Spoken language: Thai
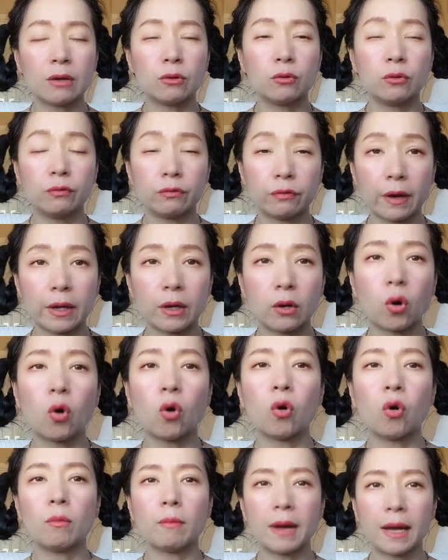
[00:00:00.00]
รุ่นไฟ
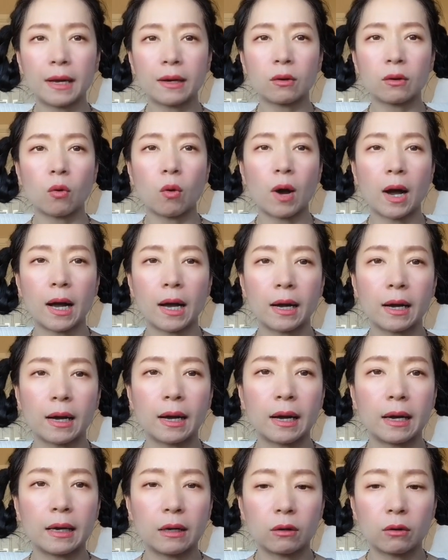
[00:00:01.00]
โค่มากกว่า
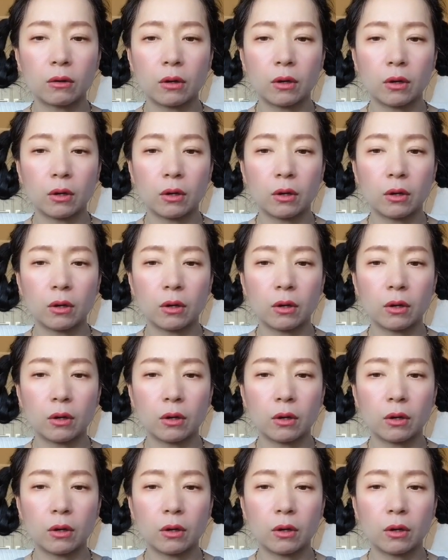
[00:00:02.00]
ค่ะแล้วก็